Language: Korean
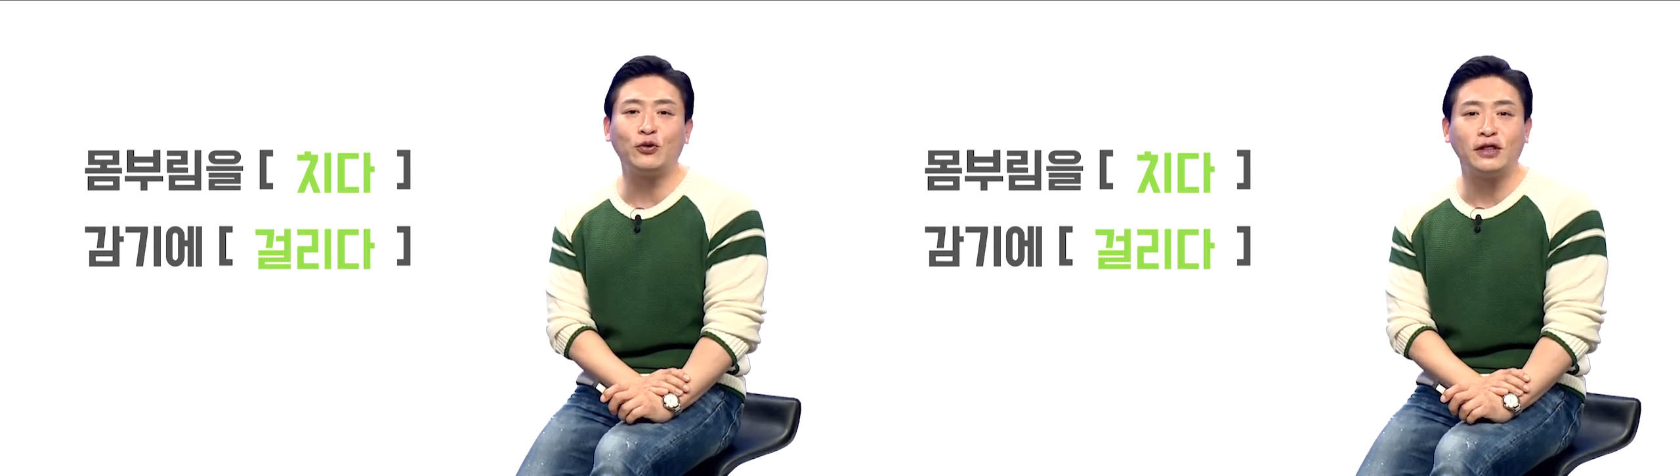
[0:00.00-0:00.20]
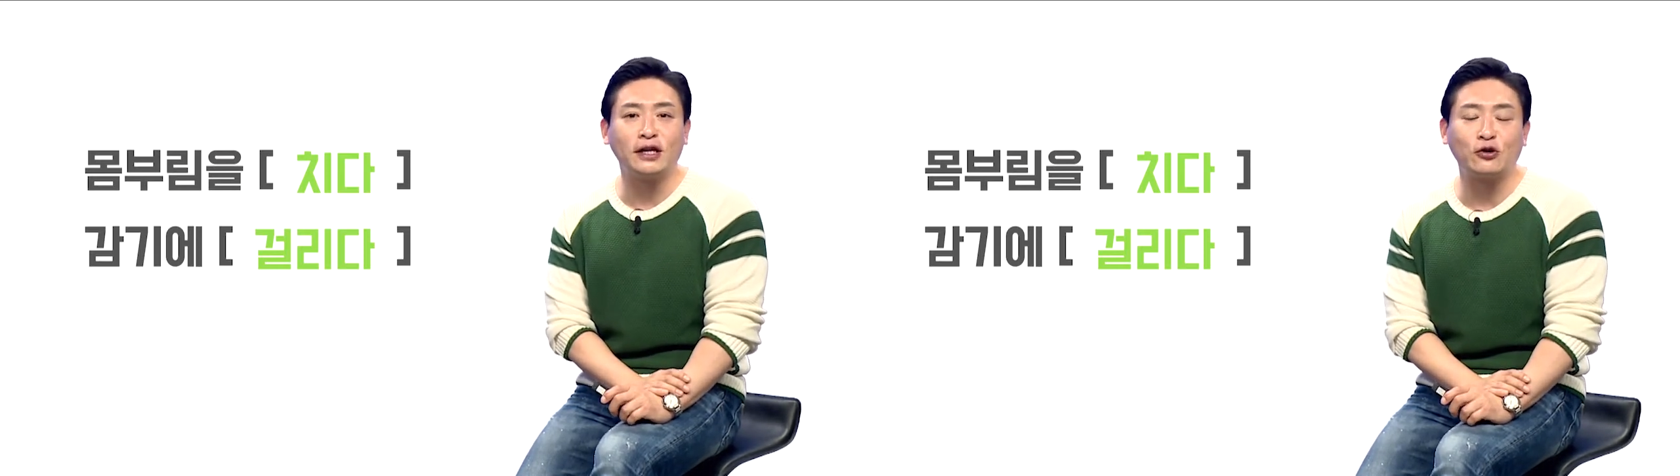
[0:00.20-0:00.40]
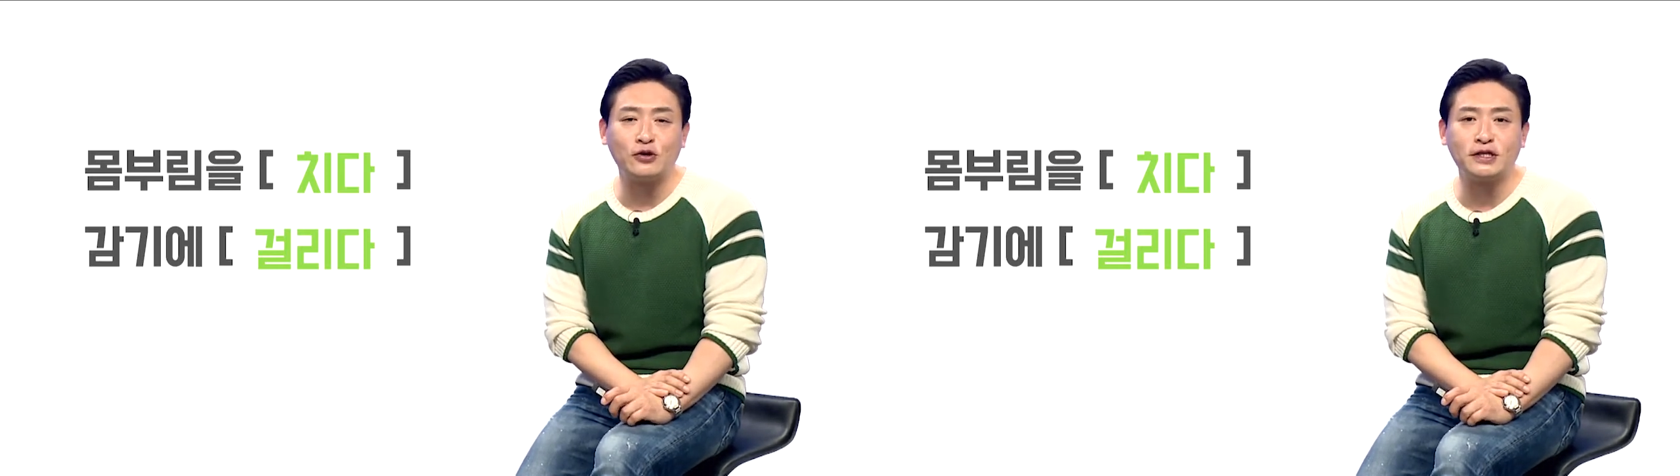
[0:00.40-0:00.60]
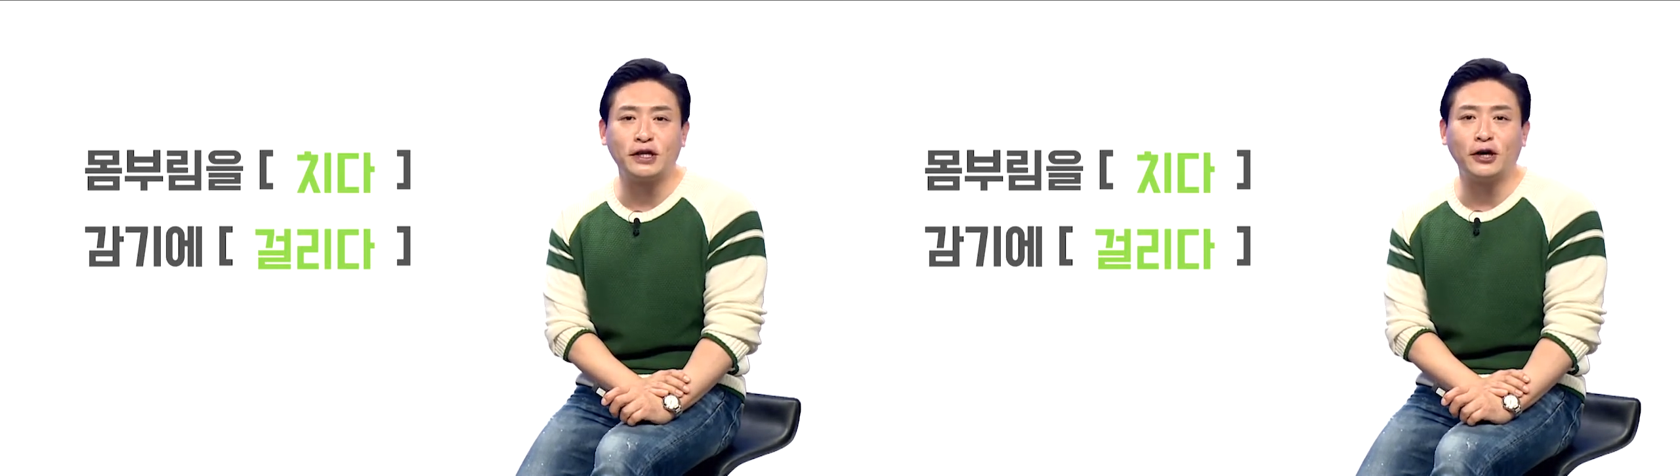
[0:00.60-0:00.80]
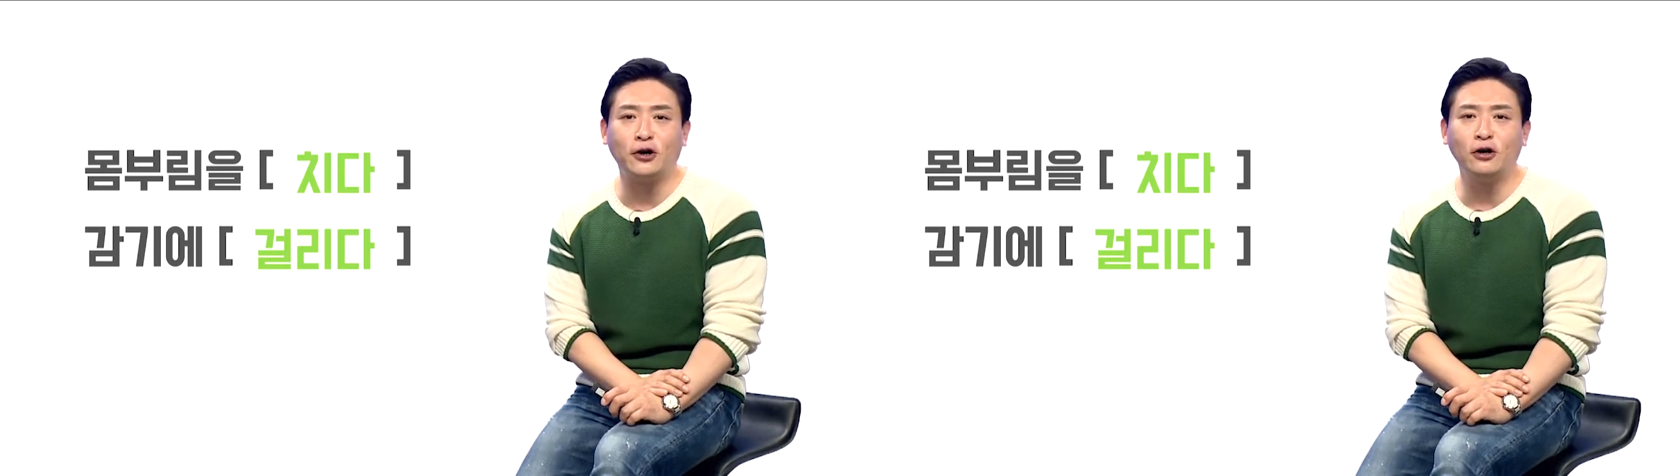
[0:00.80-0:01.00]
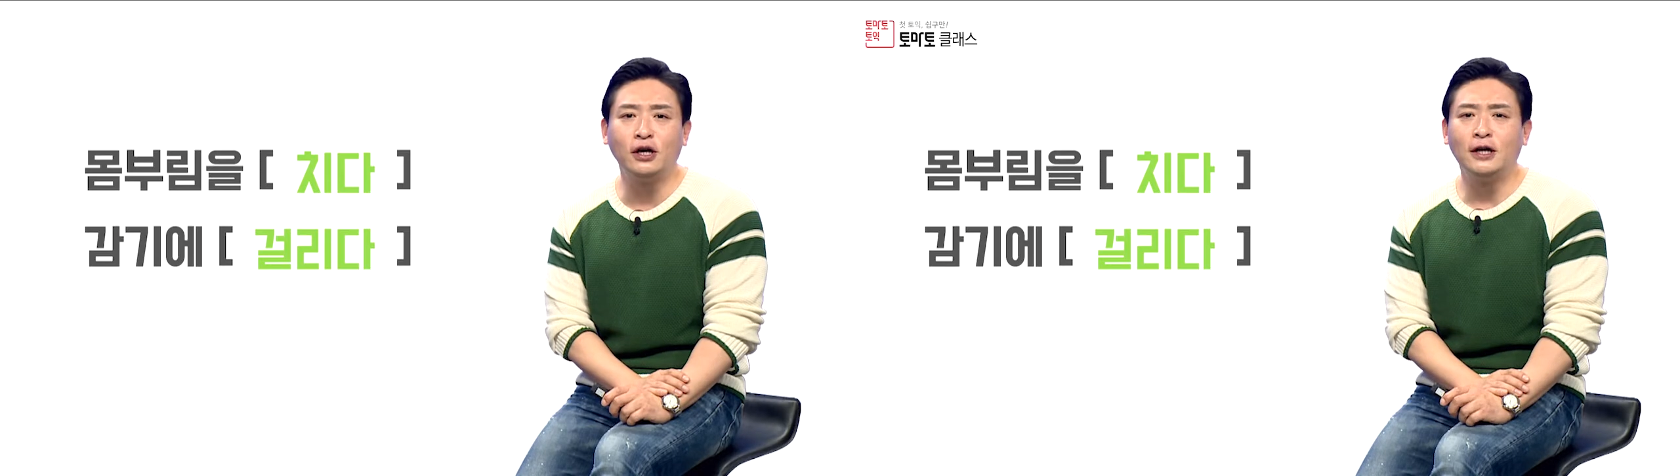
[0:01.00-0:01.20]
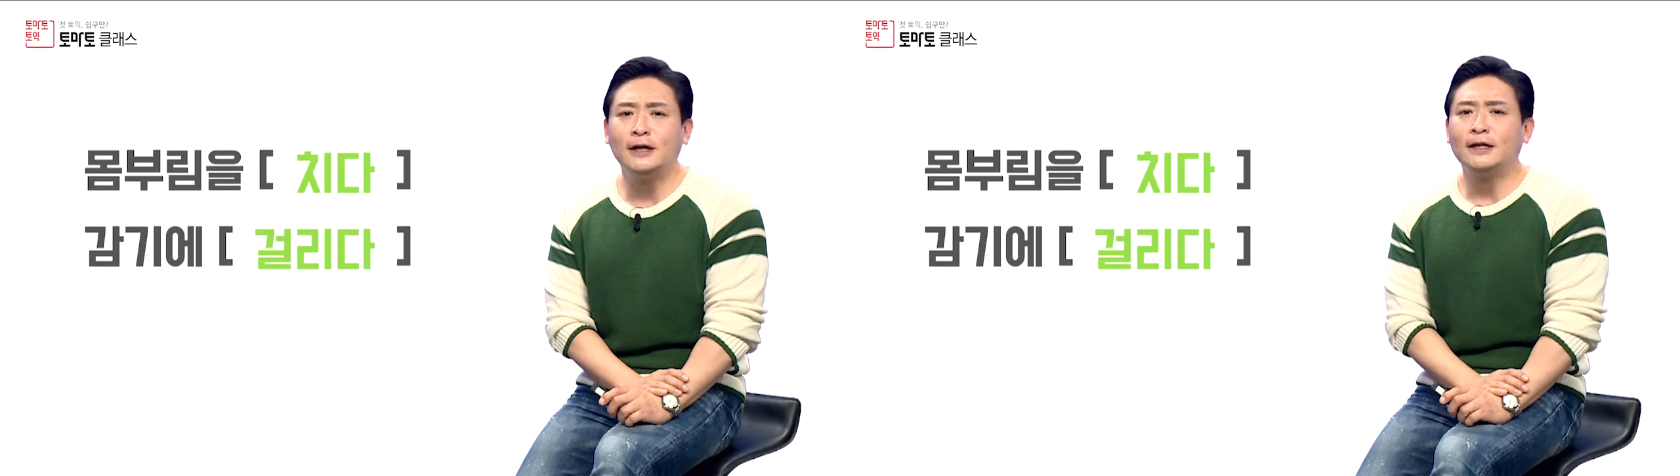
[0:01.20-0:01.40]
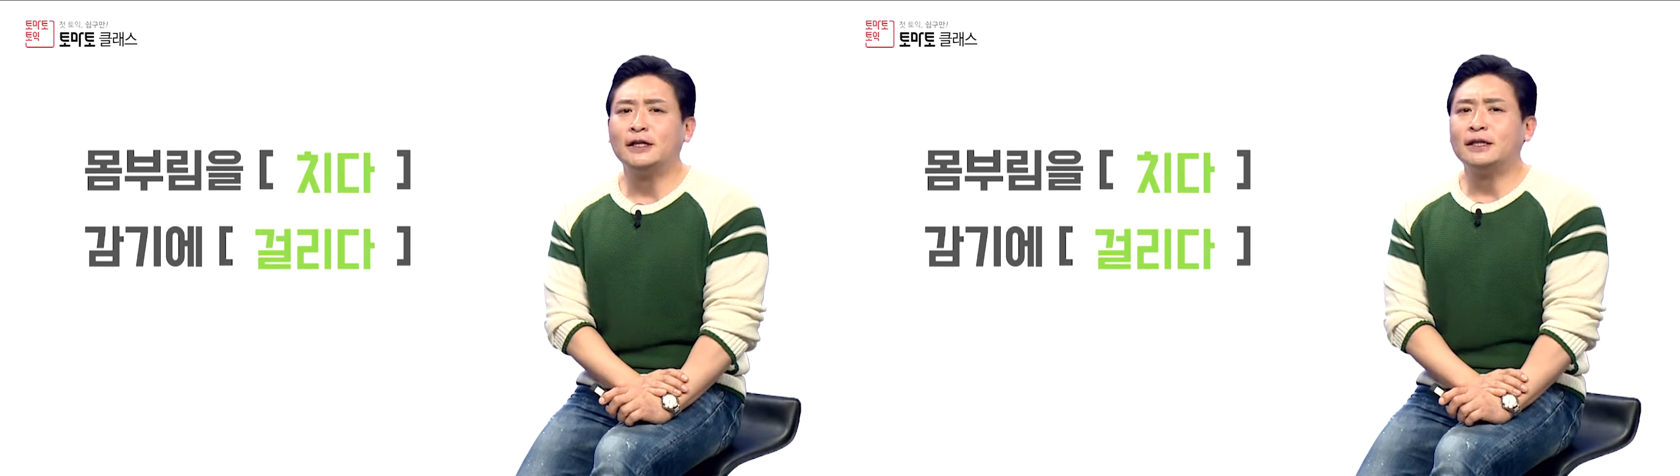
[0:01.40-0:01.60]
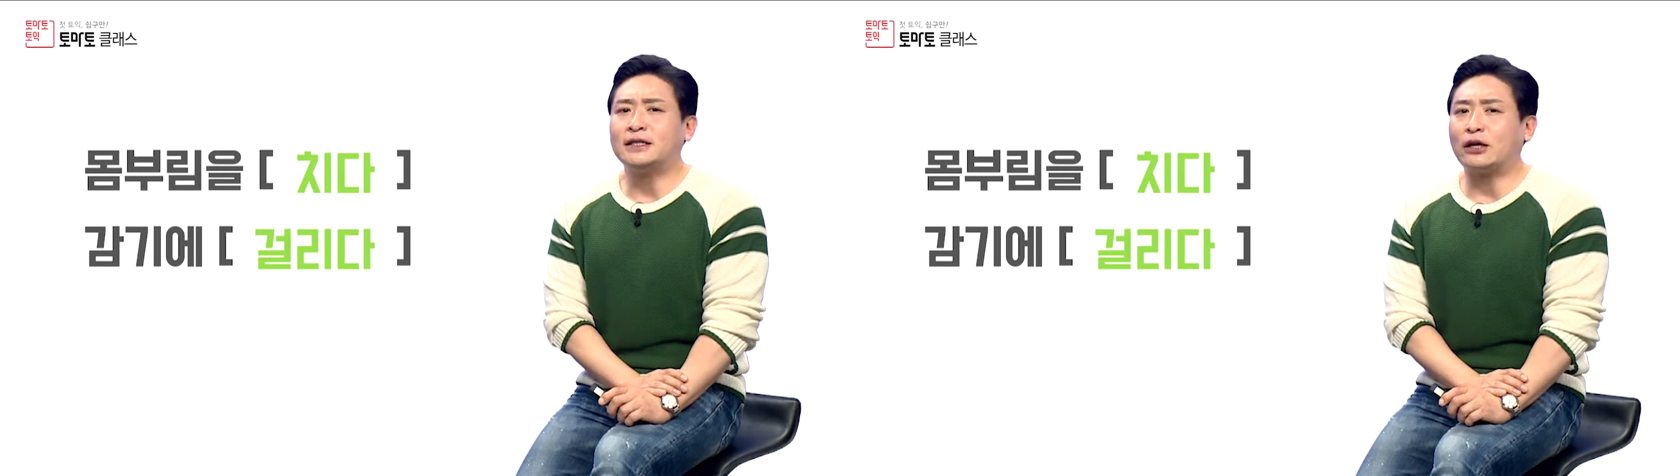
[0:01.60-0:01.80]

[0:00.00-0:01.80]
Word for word: 있다는 것인데요. 자,